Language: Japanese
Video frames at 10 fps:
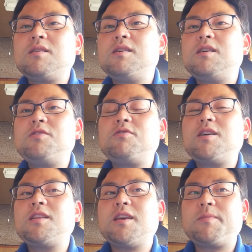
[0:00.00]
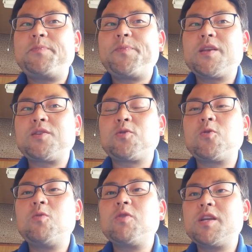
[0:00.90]
由来で外
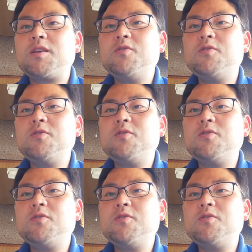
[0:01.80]
ごもり。